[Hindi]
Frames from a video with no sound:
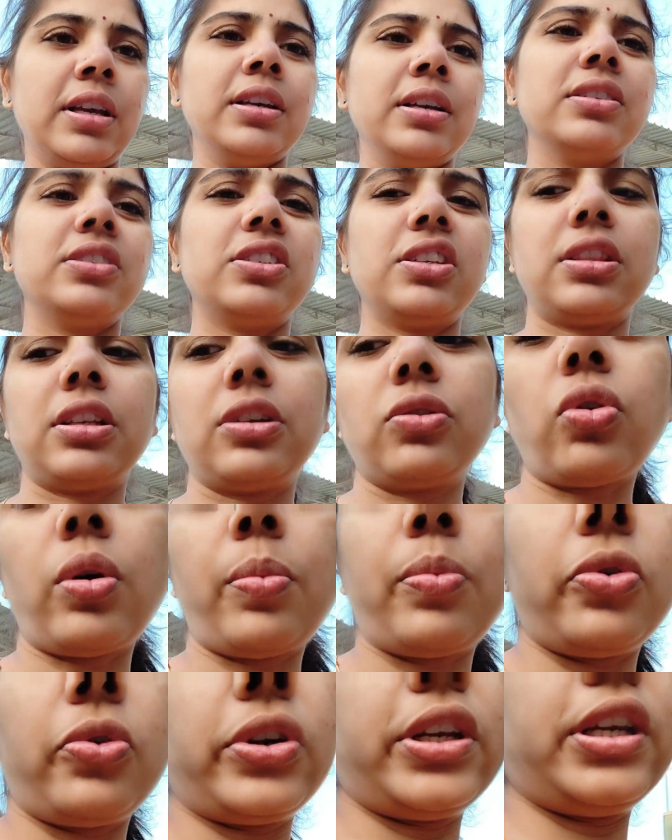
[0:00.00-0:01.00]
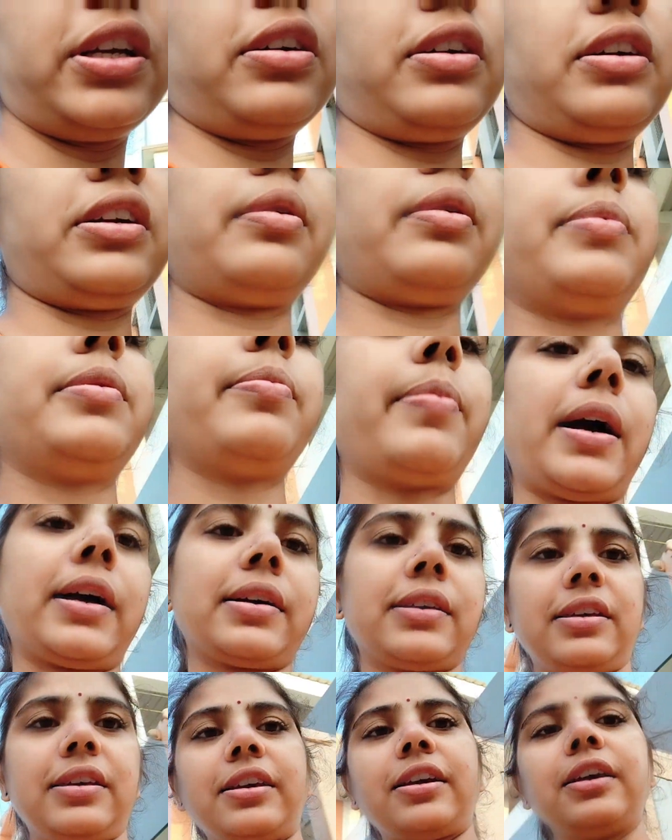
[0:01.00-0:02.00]
तो चेतन को अपलोडिंग करना भी
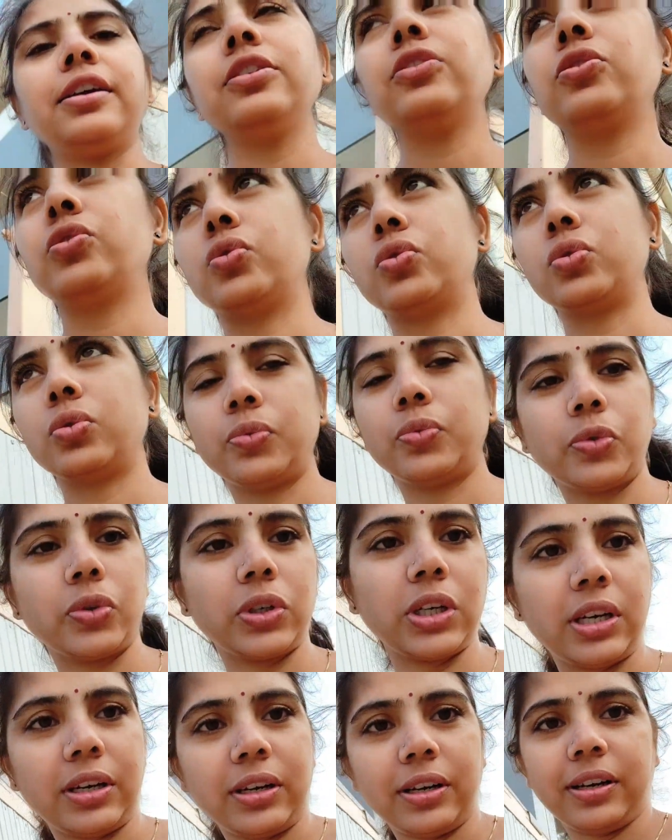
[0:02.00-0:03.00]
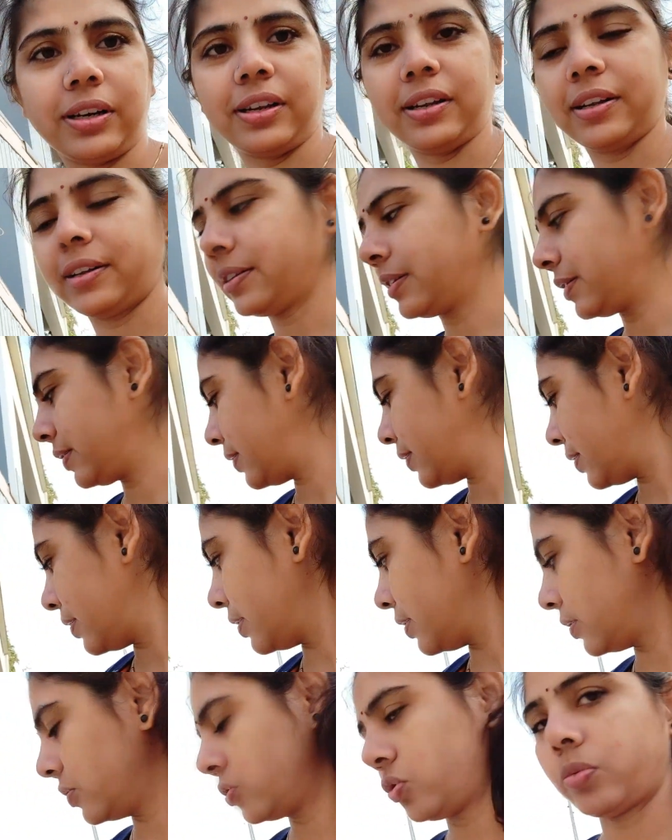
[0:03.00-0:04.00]
बाकी है तो वो कर रहे हैं
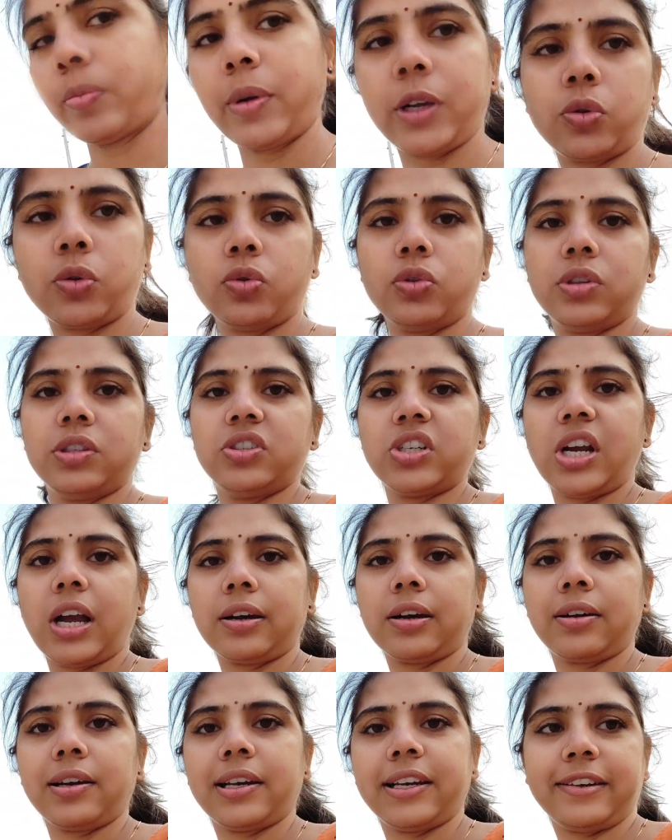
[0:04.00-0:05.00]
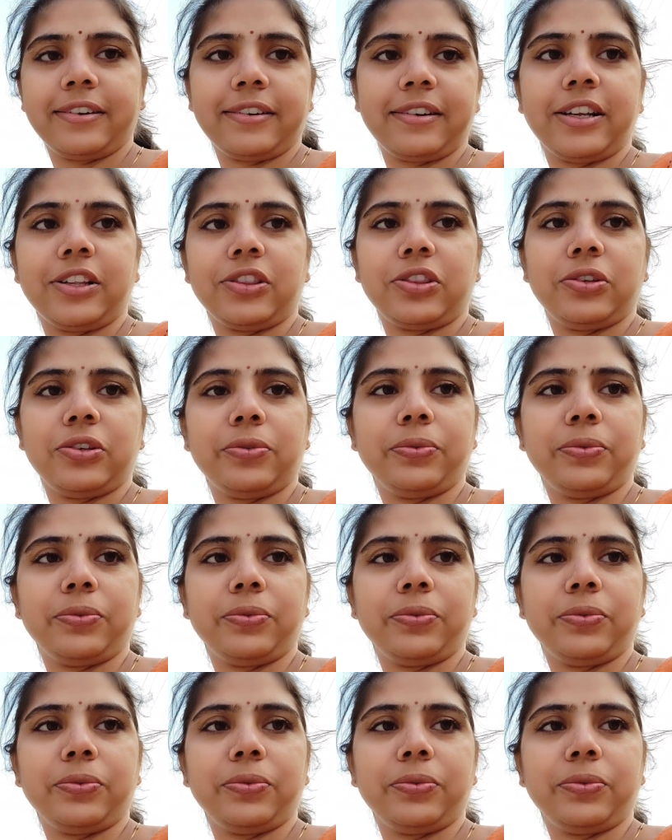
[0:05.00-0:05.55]
सो तो मैं खुद जाकर लेकर आती